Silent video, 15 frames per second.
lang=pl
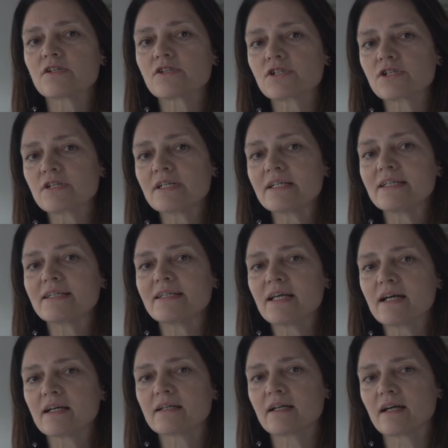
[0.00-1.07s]
czy i
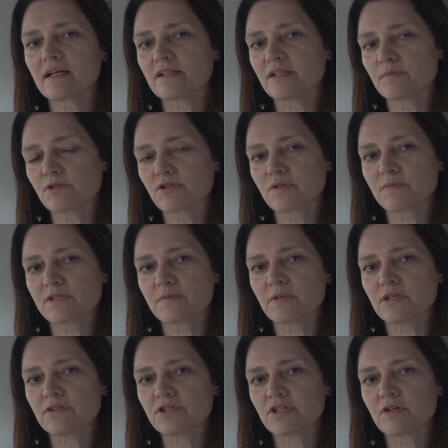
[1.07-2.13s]
jak realnie możemy
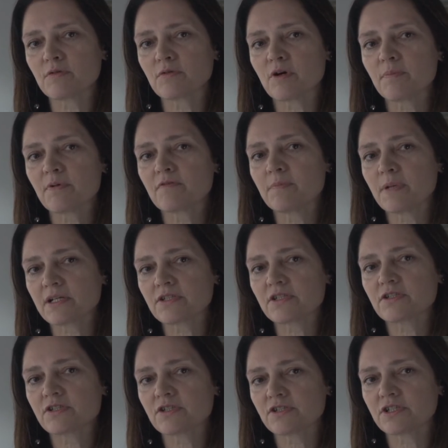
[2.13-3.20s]
zmienić Europę w
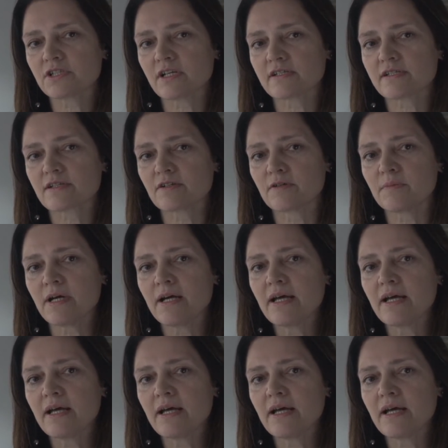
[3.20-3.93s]
bardziej chrześcijańską,